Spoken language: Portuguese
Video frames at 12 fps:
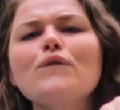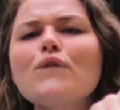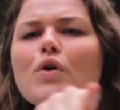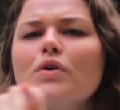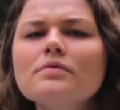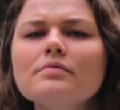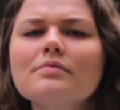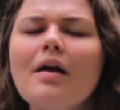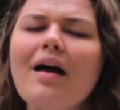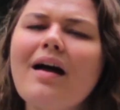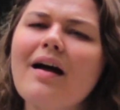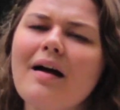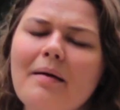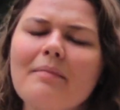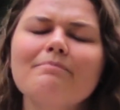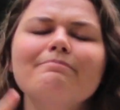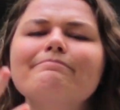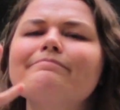E todas vocês,
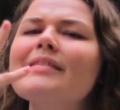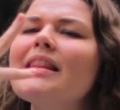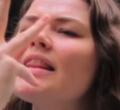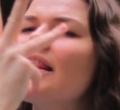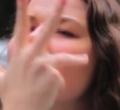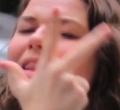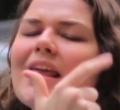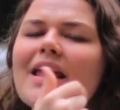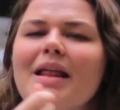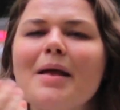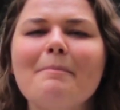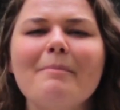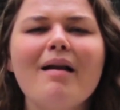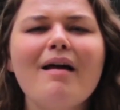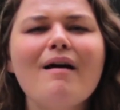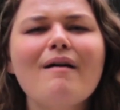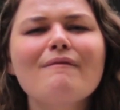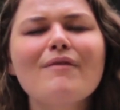mulheres, vocês são lindas,
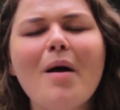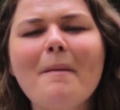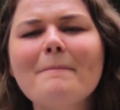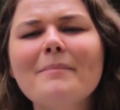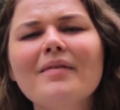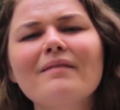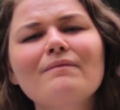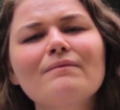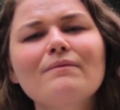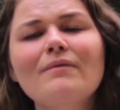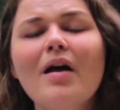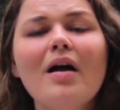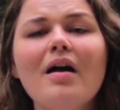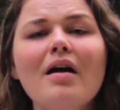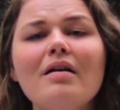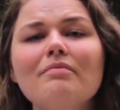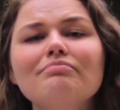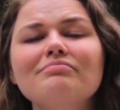maravilhosas, vocês são
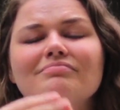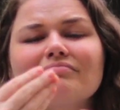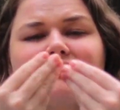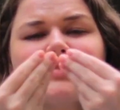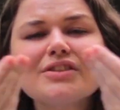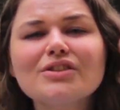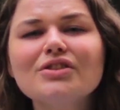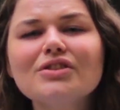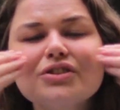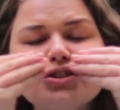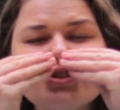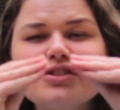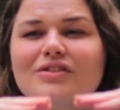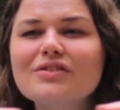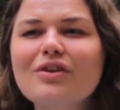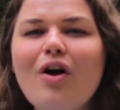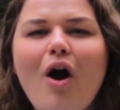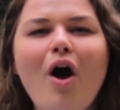perfeitas assim como vocês
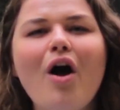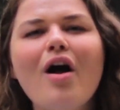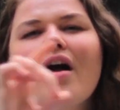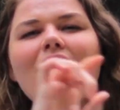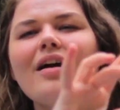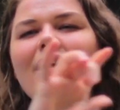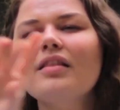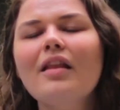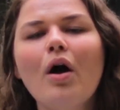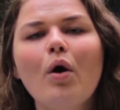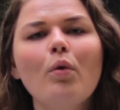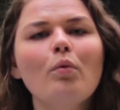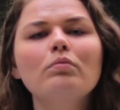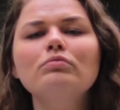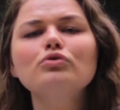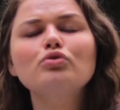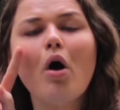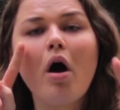são. Ignorem os
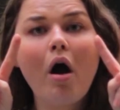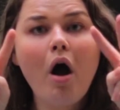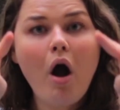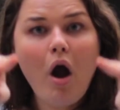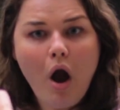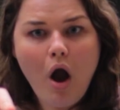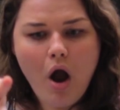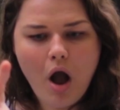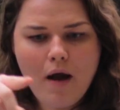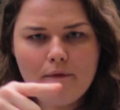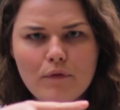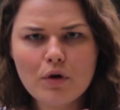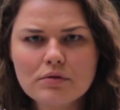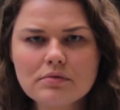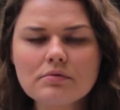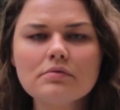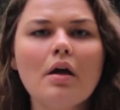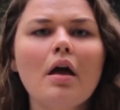outros e olhem apenas para
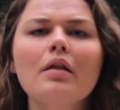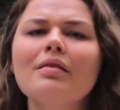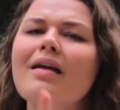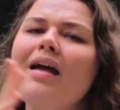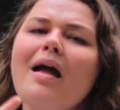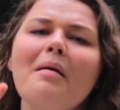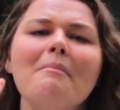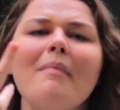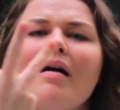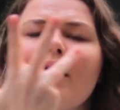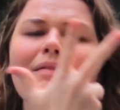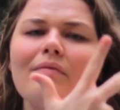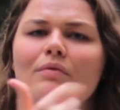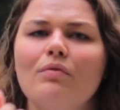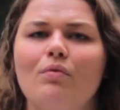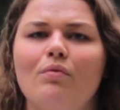si. Você é linda.